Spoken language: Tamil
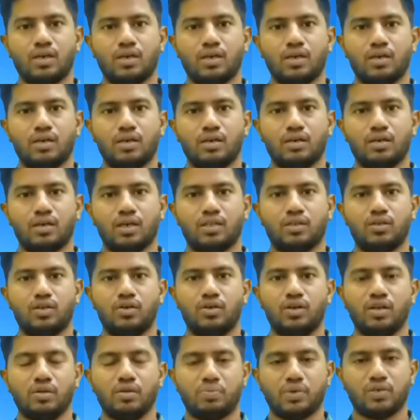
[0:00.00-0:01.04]
கத்தருடைய
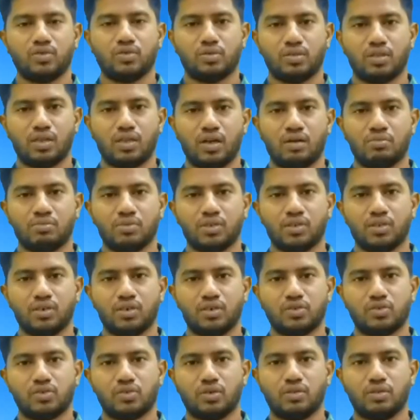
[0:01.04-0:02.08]
பரிசுத்த நாமத்துக்கு
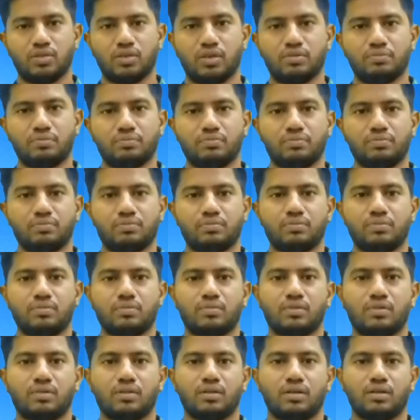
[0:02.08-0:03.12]
ஸ்தோத்திரம்
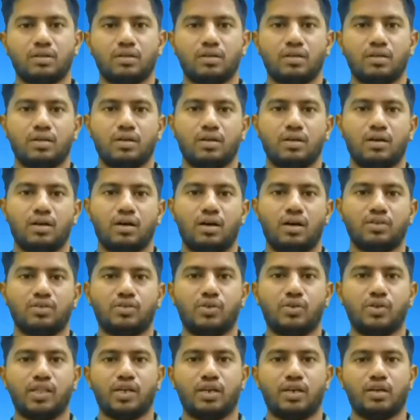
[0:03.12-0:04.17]

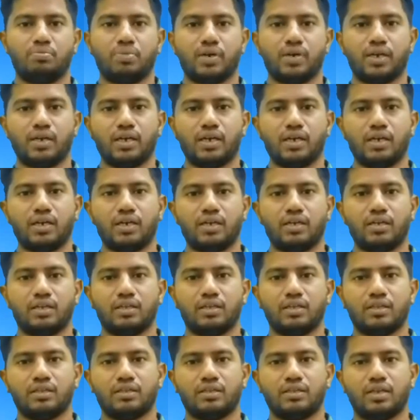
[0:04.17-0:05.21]
ஆசீர்வதிக்கப்பட்ட
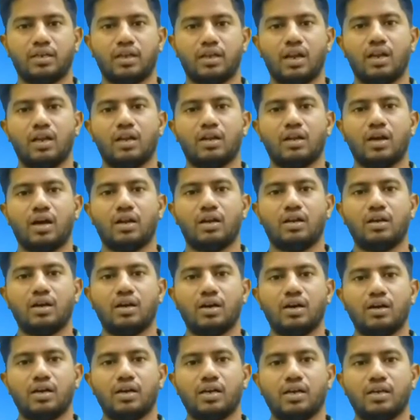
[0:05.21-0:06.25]
இந்த நல்ல நாளுக்காக
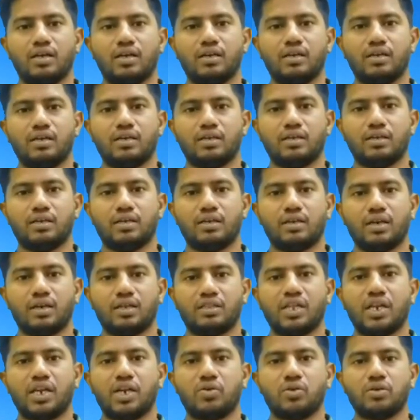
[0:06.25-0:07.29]
கத்தர்
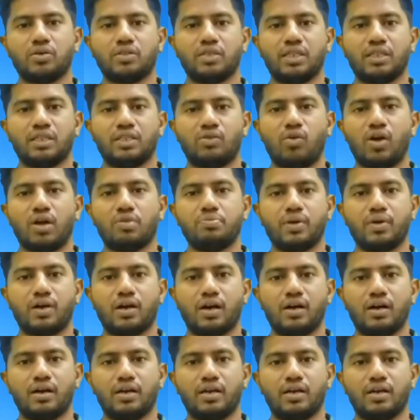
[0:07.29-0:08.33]
கொடுத்த இந்த
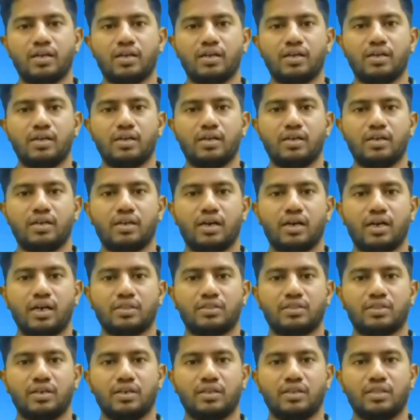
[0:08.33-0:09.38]
வாய்ப்புக்காக
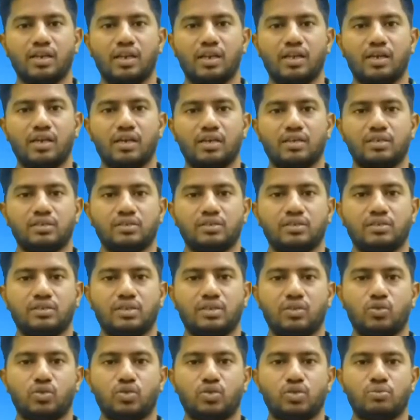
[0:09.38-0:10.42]
நான்
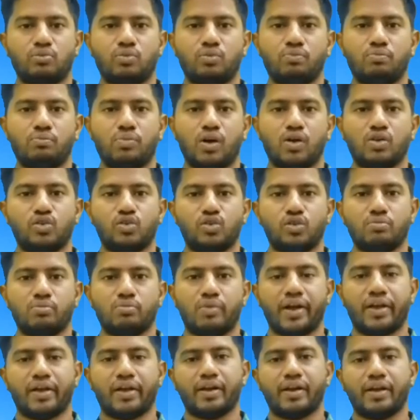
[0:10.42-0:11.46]
சந்தோஷமும் மகிழ்ச்சியும்
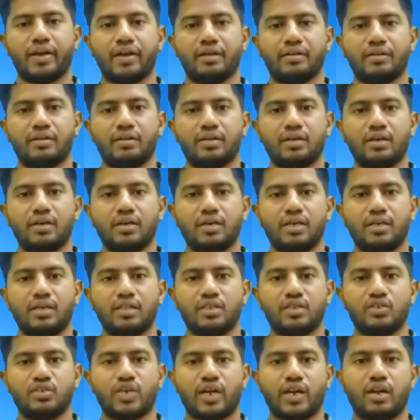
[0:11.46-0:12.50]
அடைகிறேன் இந்த
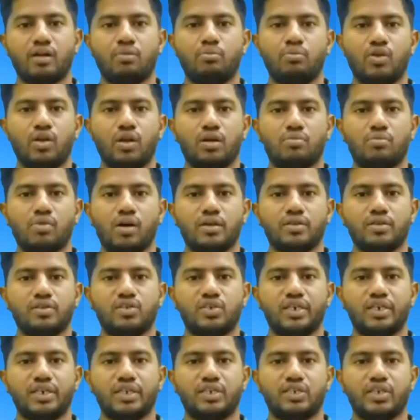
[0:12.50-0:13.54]
சேனல் மூலியமாய்
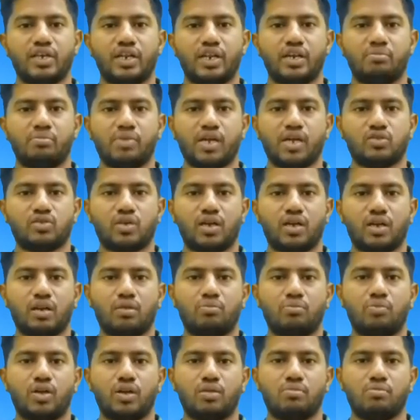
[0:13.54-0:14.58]
டிடி ஜெரேமியா சேனல்
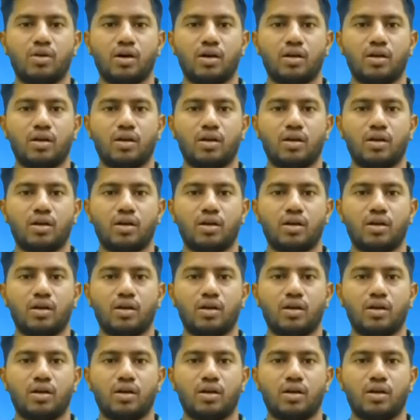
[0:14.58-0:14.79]
மூலியமாய்